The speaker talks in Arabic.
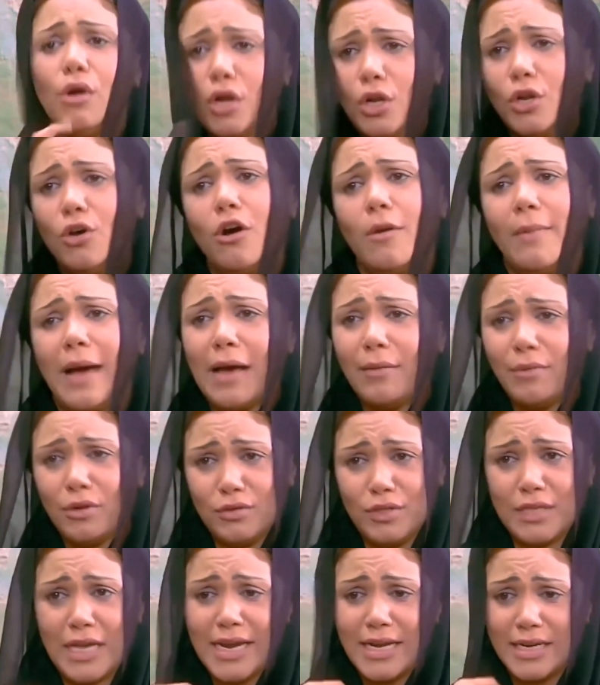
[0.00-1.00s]
كلهم
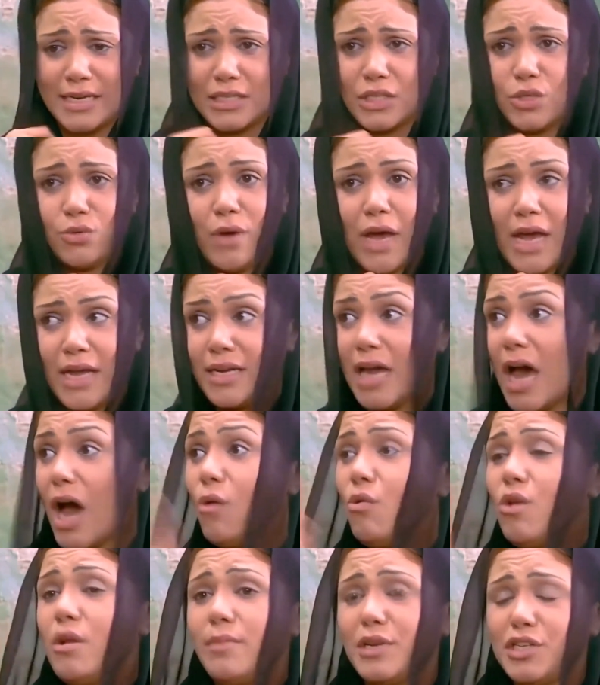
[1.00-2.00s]
عاملوا زي النسوان
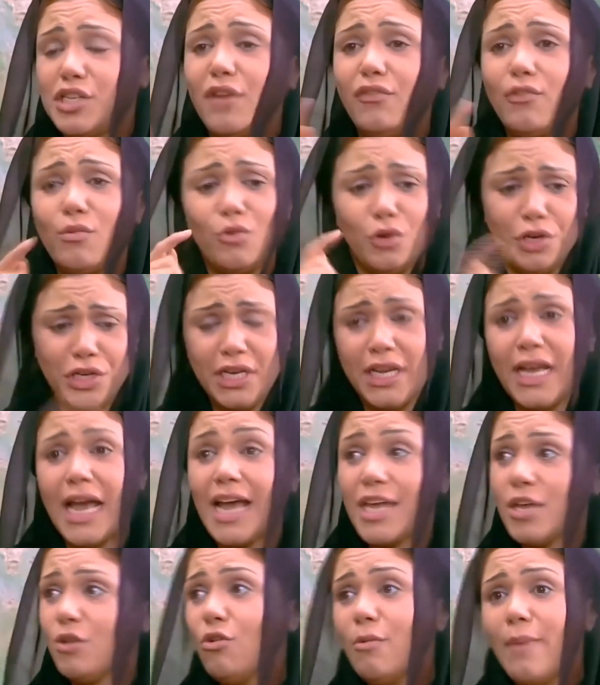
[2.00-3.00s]
اول ما شافوا محيي
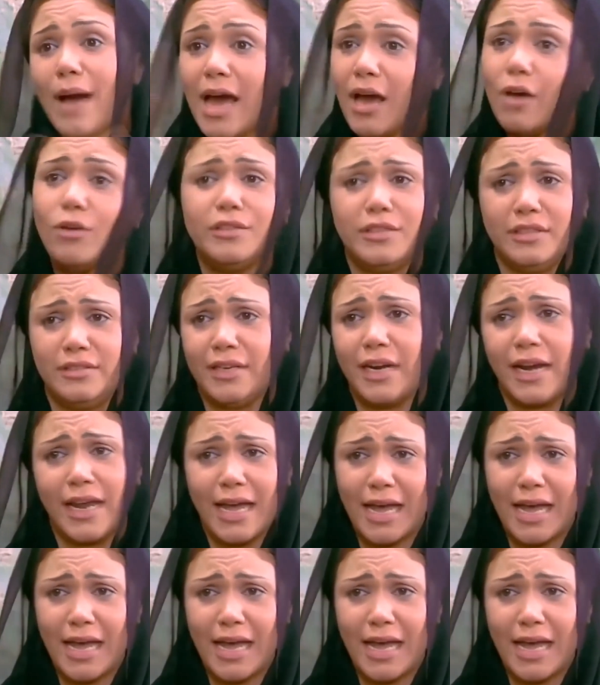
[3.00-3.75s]
جاي ومعاه قطه